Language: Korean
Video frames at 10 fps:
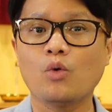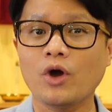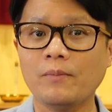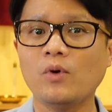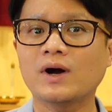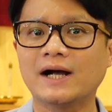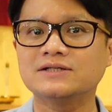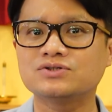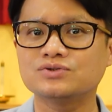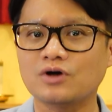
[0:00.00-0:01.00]
회복할
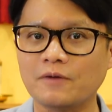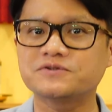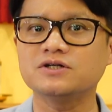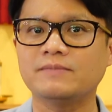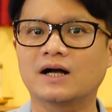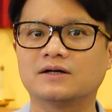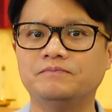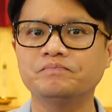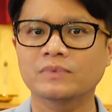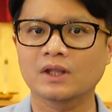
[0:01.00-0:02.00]
수 없을 만큼